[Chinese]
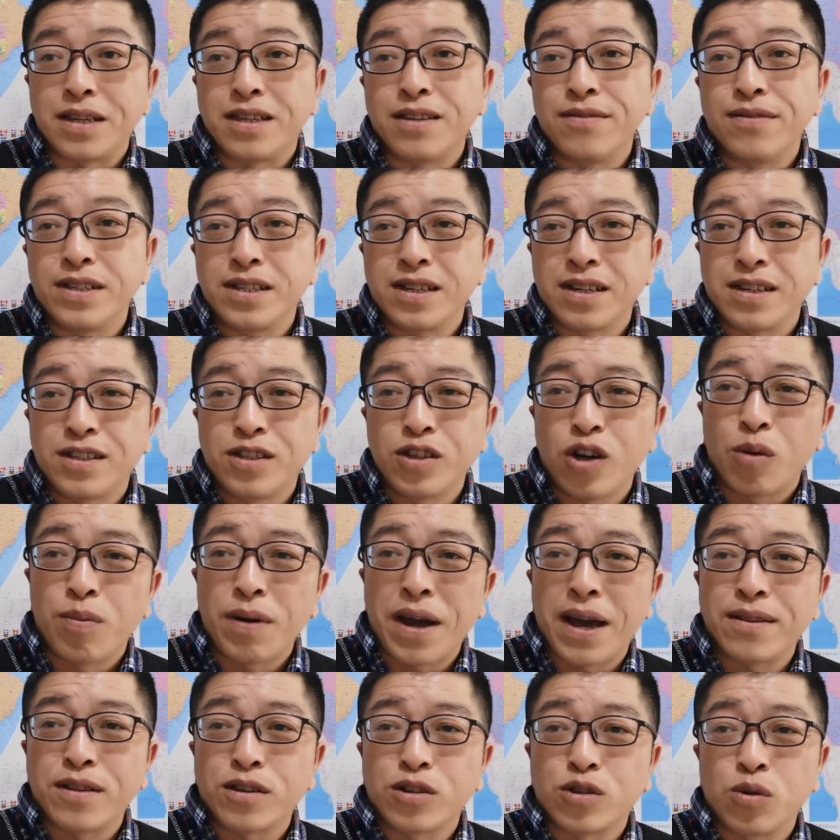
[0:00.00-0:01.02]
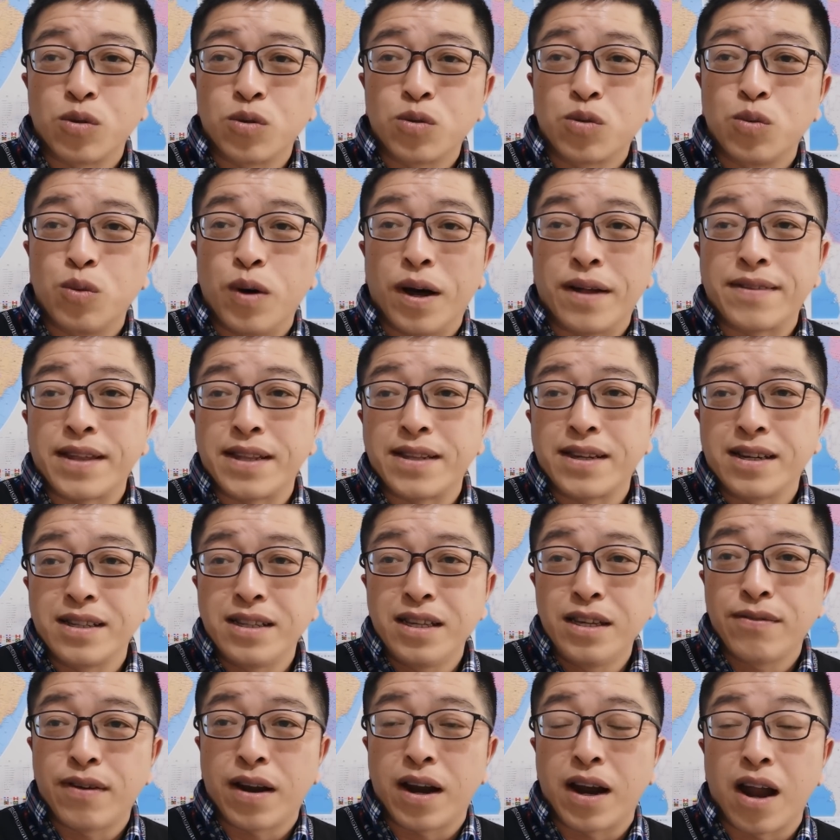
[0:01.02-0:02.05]
因为这个教派的冲突啊，在那个
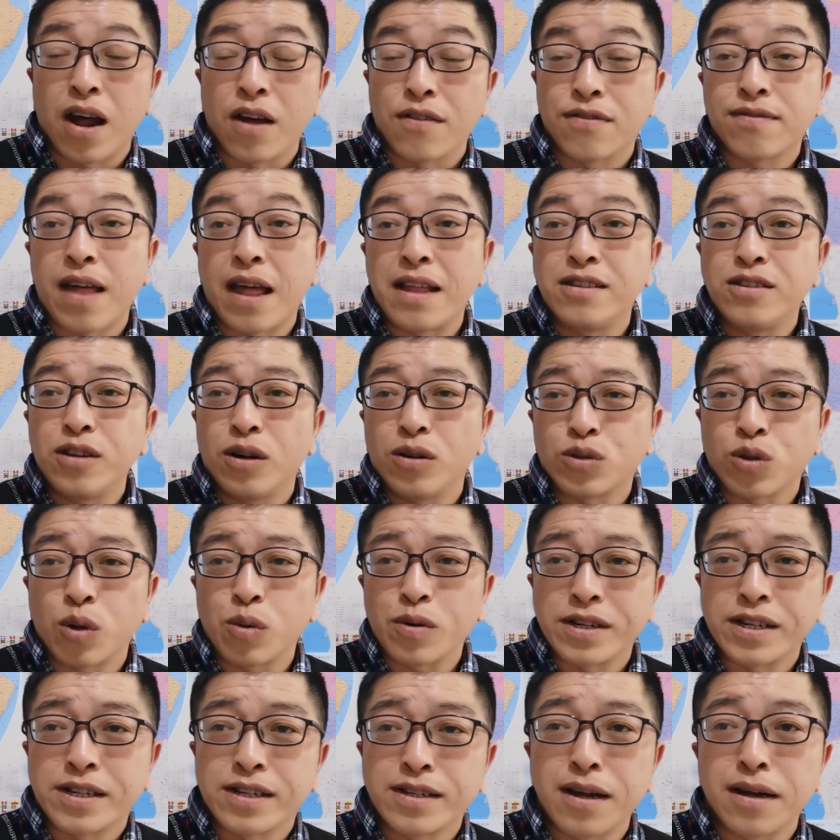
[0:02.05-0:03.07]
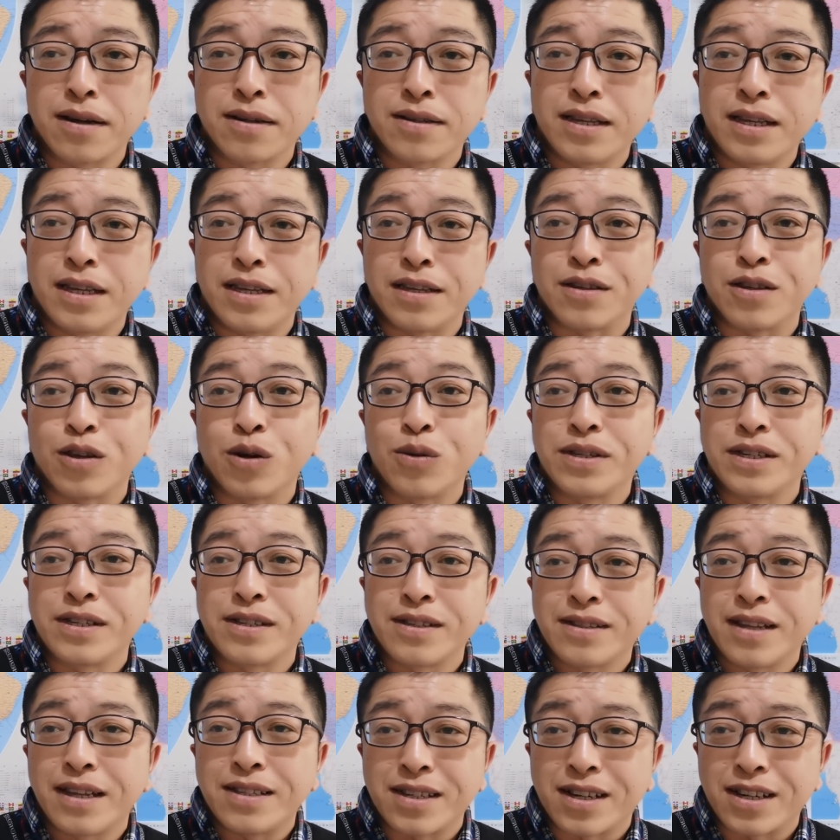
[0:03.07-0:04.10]
地方啊，三教都是圣地，尤其
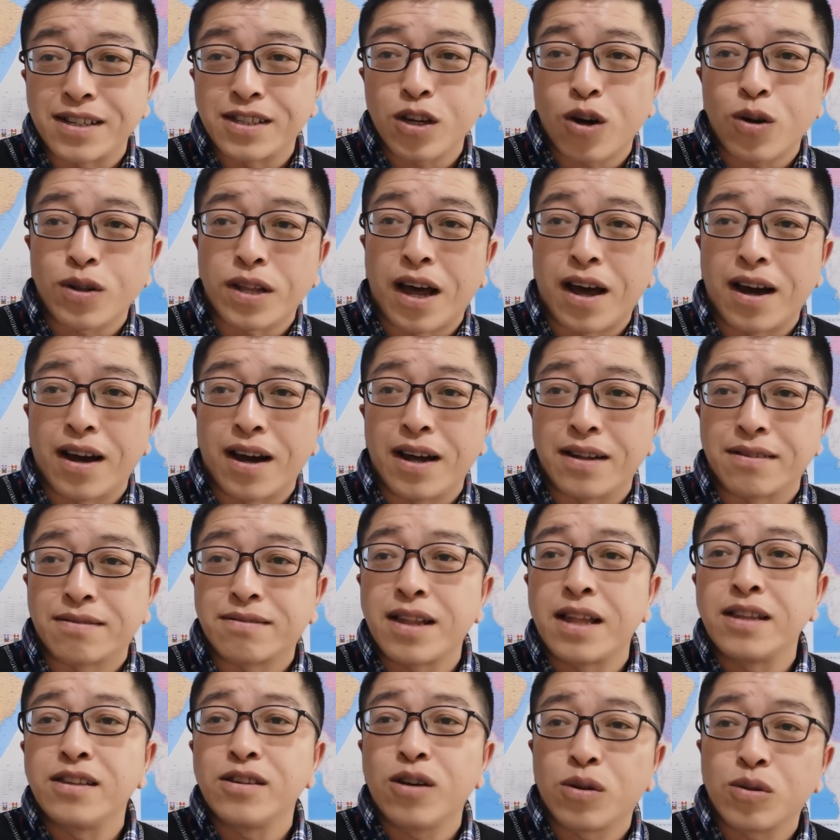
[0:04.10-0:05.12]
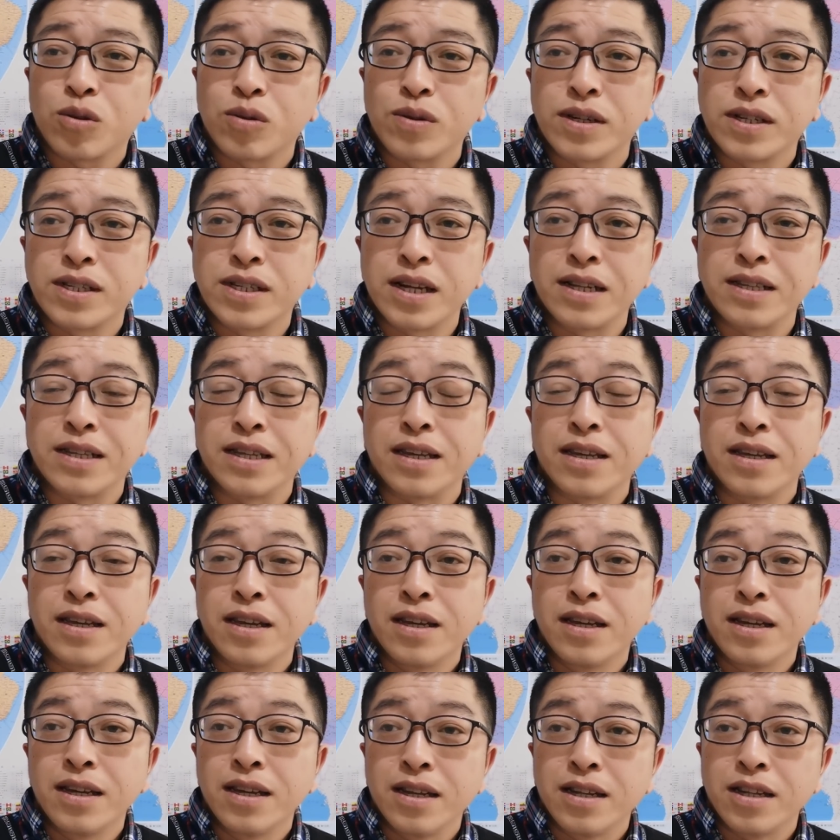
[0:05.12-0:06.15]
是那几个教堂啊，三教都是圣地。
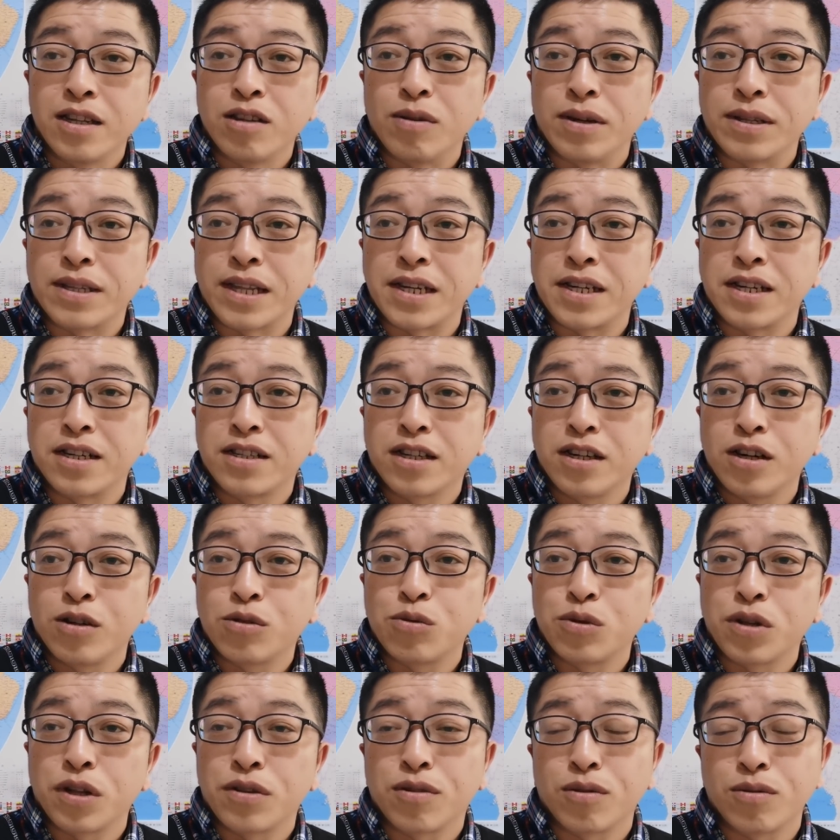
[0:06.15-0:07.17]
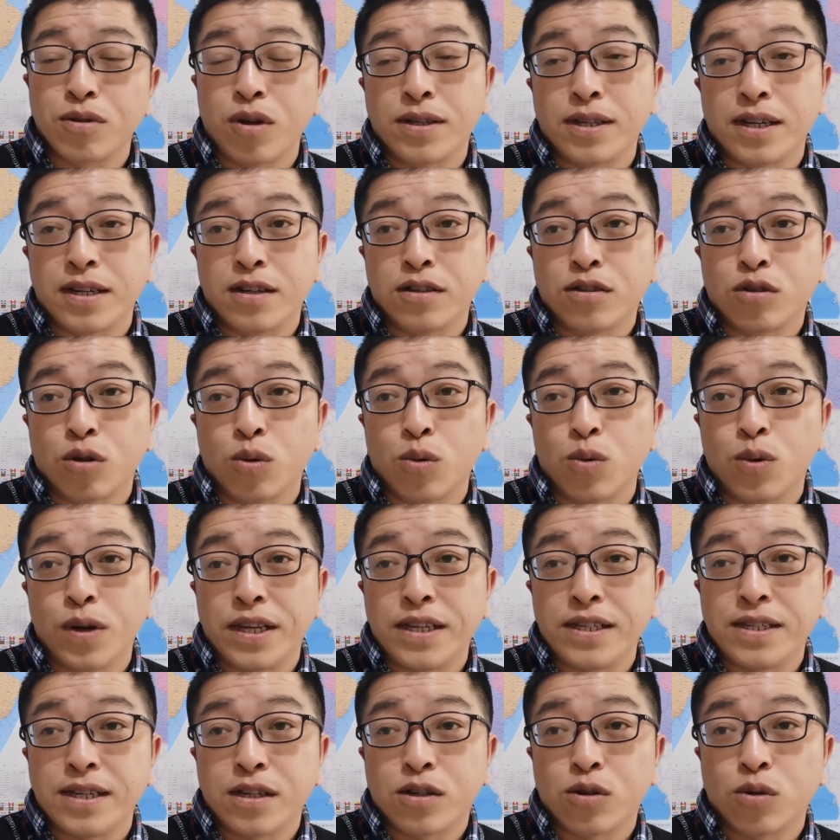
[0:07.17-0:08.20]
对吧？在这个特殊的宗教节日，总会
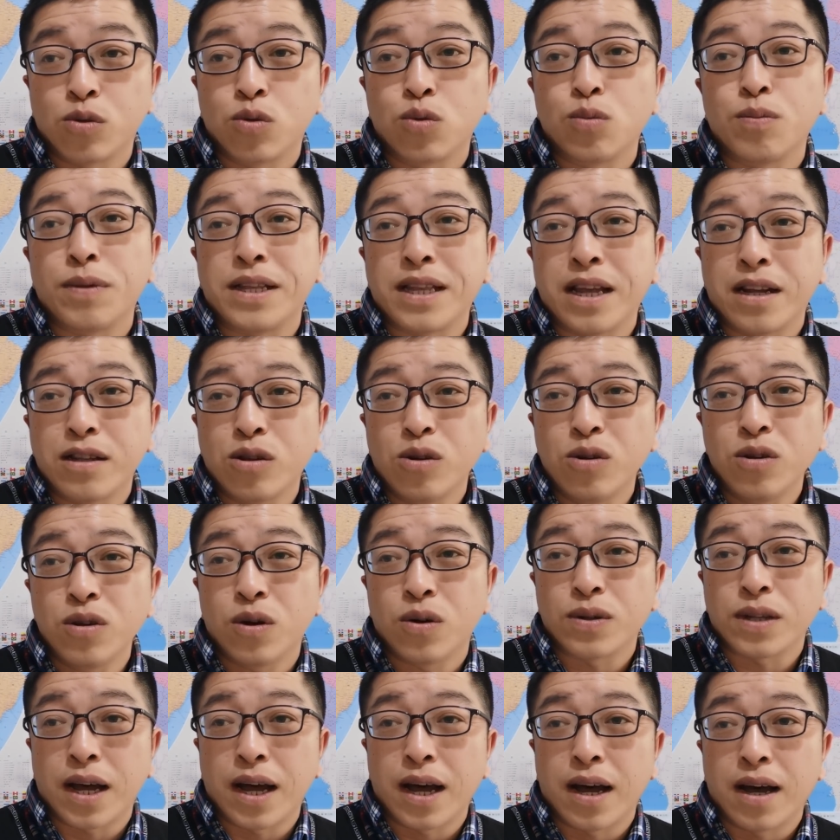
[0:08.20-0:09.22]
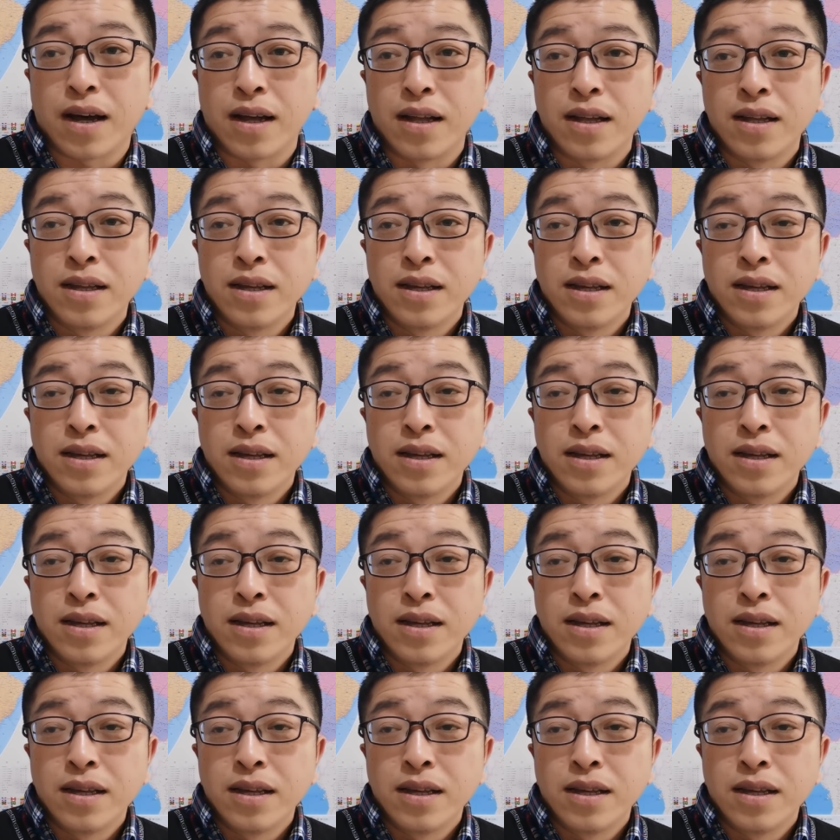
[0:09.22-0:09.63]
一些冲突，每年都有的啊。